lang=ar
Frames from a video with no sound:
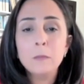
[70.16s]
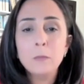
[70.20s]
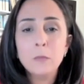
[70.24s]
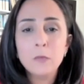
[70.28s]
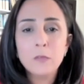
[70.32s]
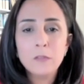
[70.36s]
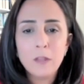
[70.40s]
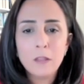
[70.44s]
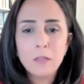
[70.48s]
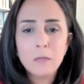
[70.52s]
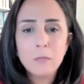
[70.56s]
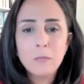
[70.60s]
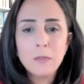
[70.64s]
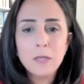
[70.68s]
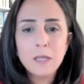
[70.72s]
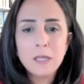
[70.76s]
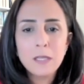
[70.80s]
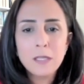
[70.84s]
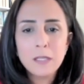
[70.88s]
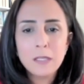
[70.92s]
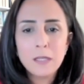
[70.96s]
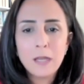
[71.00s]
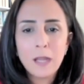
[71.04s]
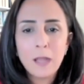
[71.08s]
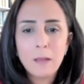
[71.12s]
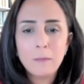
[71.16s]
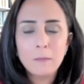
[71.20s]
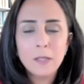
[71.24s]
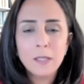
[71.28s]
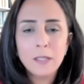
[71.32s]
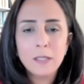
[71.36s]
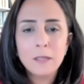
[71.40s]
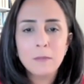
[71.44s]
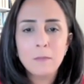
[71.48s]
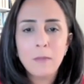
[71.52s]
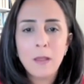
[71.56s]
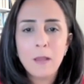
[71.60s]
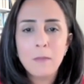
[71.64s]
المستثمرين كنا عم
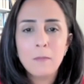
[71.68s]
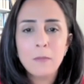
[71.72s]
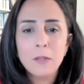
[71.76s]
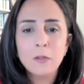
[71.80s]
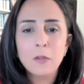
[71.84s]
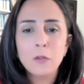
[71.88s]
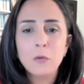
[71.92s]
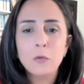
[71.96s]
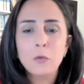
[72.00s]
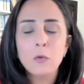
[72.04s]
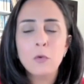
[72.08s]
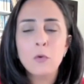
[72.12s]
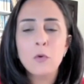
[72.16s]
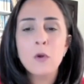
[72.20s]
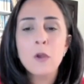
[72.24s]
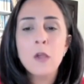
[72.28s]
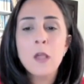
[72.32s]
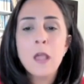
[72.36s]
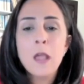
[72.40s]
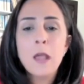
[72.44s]
نحكي محمد انه